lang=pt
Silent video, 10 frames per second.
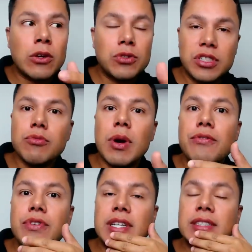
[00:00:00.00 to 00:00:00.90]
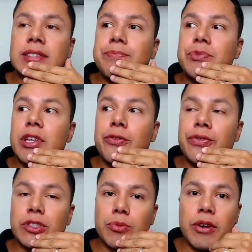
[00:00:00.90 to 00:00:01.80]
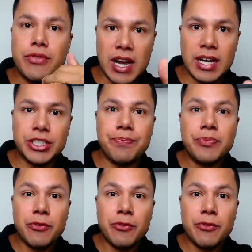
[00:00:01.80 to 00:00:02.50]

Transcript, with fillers: Inclusive, uma vez eu fiz uma viagem,